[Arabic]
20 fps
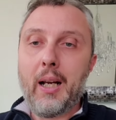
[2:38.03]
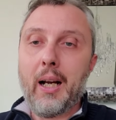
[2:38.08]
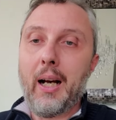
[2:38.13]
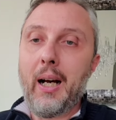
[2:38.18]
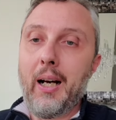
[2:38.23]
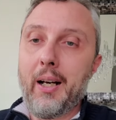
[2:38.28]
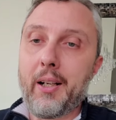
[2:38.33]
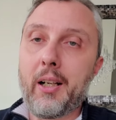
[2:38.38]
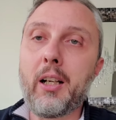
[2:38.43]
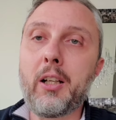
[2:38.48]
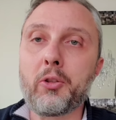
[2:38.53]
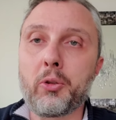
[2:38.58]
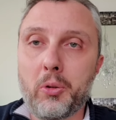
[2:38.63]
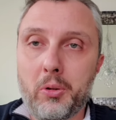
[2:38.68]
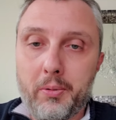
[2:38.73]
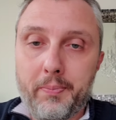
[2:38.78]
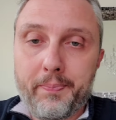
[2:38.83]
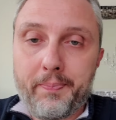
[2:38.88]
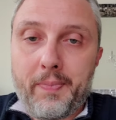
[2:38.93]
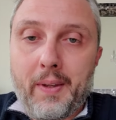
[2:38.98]

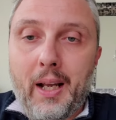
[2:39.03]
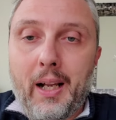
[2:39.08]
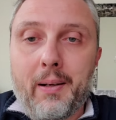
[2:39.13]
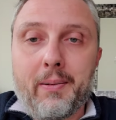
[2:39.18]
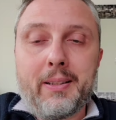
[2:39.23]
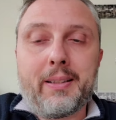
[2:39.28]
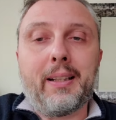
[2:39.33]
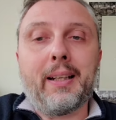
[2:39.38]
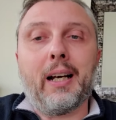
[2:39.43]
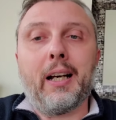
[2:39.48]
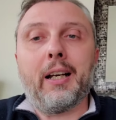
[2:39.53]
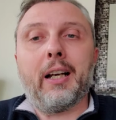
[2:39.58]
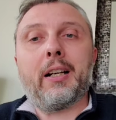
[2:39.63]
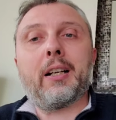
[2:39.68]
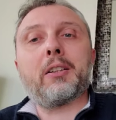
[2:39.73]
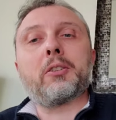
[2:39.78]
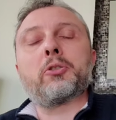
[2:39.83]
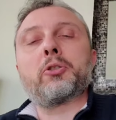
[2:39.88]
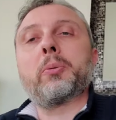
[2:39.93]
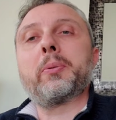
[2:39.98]
اعراضه هلا مثلا
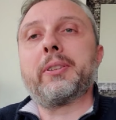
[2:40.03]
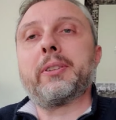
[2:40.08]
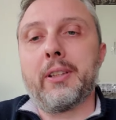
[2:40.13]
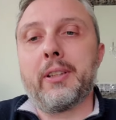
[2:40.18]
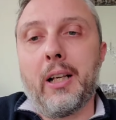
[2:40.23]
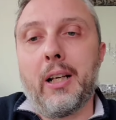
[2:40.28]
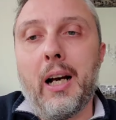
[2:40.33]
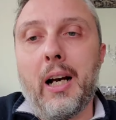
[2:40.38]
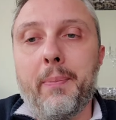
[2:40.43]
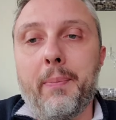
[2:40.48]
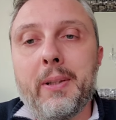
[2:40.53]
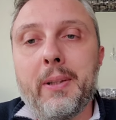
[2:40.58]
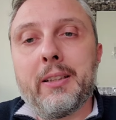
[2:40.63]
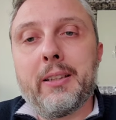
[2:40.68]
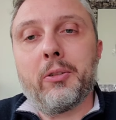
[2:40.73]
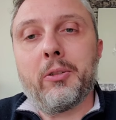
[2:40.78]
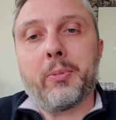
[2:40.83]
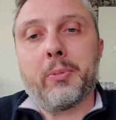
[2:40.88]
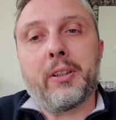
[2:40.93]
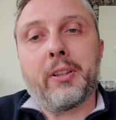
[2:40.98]
اعراضه شو بيصير
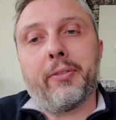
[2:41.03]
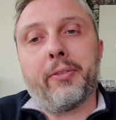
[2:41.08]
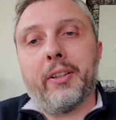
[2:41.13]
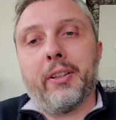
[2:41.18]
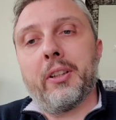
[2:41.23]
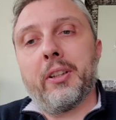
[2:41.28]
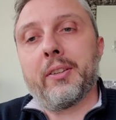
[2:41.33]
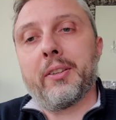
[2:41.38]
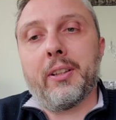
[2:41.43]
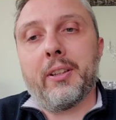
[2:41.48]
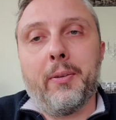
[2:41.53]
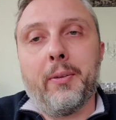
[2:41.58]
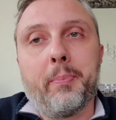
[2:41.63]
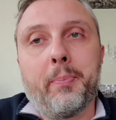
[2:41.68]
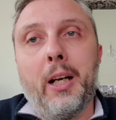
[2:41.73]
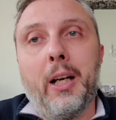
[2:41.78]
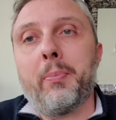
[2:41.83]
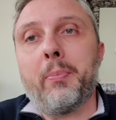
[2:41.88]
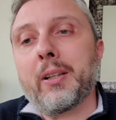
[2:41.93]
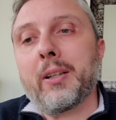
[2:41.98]
مثلا بيرتفع الضغط
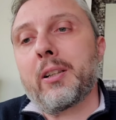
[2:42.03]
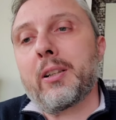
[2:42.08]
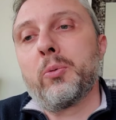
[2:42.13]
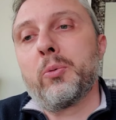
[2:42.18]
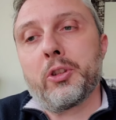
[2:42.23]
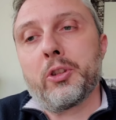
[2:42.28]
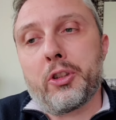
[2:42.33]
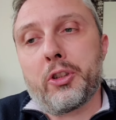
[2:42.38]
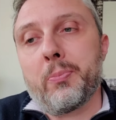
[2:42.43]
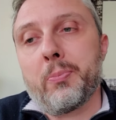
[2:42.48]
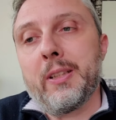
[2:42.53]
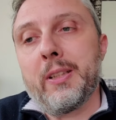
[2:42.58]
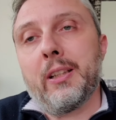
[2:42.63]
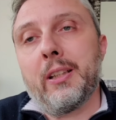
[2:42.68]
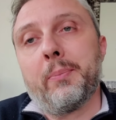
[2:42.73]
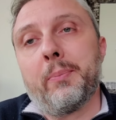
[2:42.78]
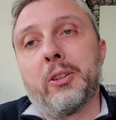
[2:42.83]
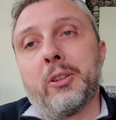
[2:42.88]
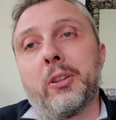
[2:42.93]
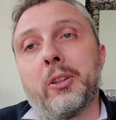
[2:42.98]
بيحمر الوش
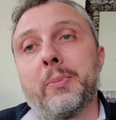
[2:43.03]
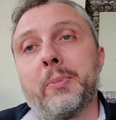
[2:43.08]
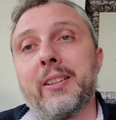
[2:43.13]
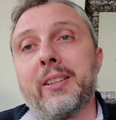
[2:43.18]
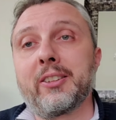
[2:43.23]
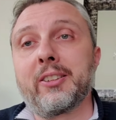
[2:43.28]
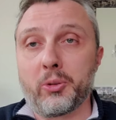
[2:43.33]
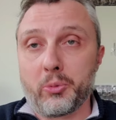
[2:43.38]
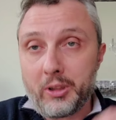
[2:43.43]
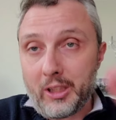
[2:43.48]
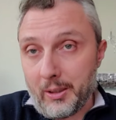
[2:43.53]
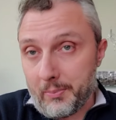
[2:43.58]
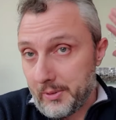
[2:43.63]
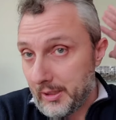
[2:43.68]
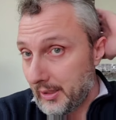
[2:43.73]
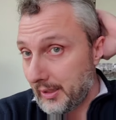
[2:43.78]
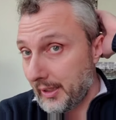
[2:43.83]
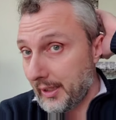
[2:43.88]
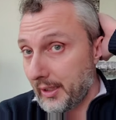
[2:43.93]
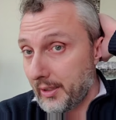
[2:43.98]
مثلا بيصير صداع من
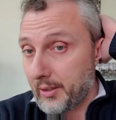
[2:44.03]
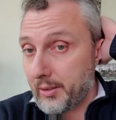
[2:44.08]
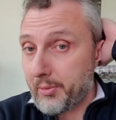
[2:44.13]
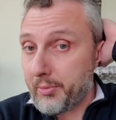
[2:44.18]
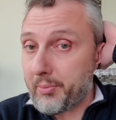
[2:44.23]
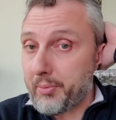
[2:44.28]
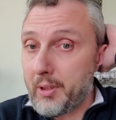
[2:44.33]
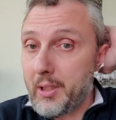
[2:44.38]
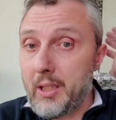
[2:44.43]
الخلف